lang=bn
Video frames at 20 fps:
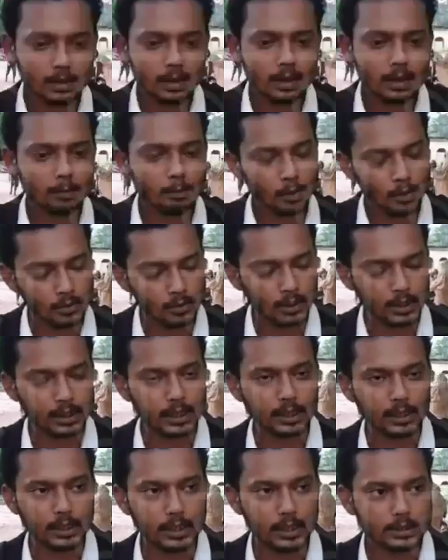হ্যাঁ বলুন কি
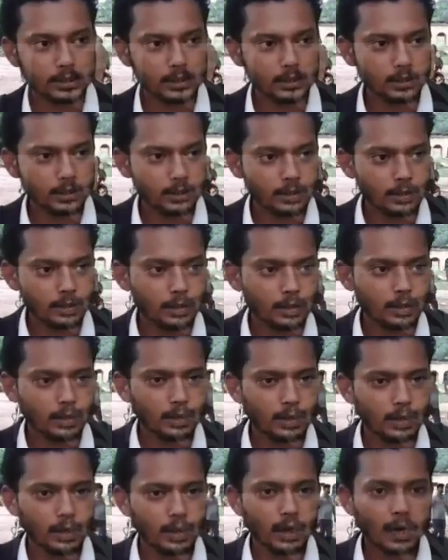জানতে চাইছেন
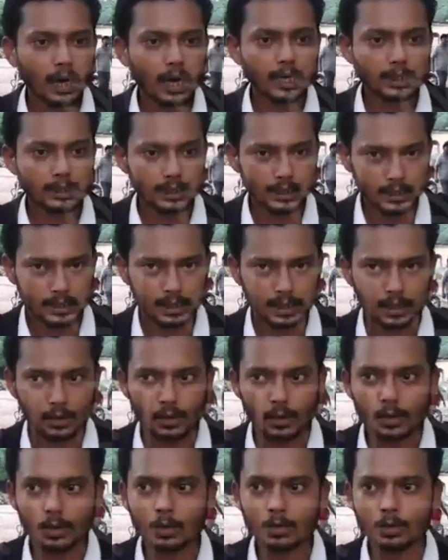আজকে যেটা
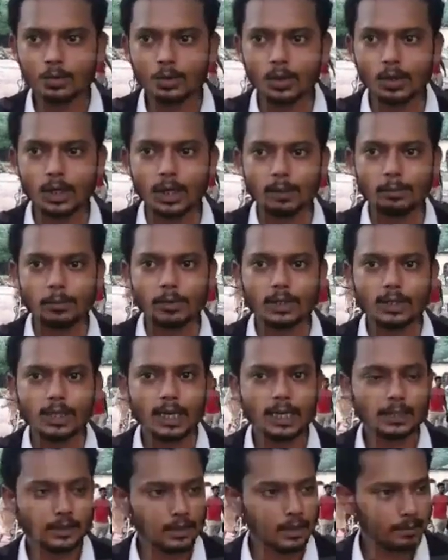হলো দুজনকেই পুলিশ
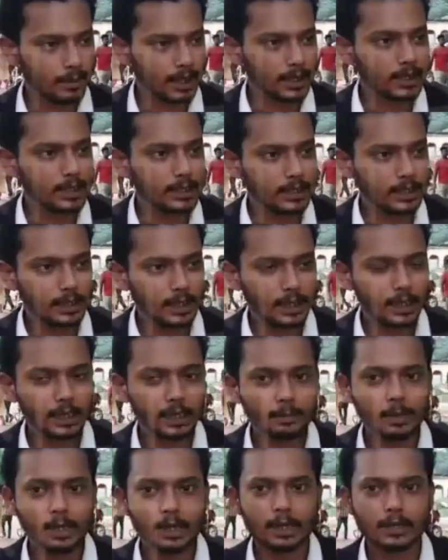অ্যারেস্ট করে পাঠিয়েছে জানেন আপনারা